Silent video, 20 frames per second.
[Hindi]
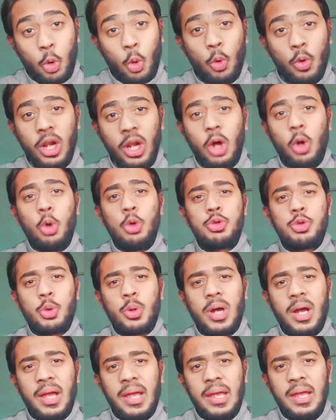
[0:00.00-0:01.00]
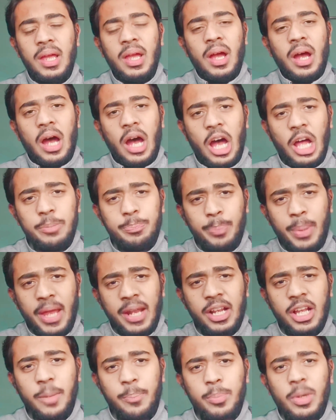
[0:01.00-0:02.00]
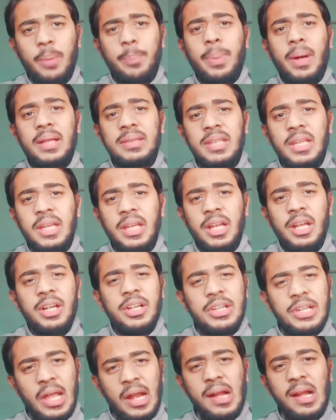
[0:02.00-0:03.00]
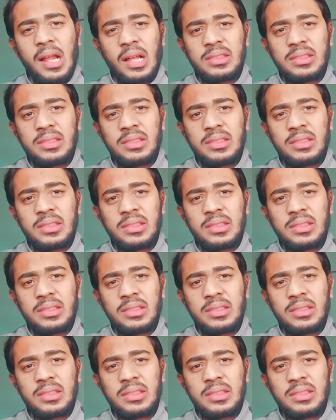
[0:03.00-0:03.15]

से खोखला हो चुका है हाथ पैर कप कपाते हैं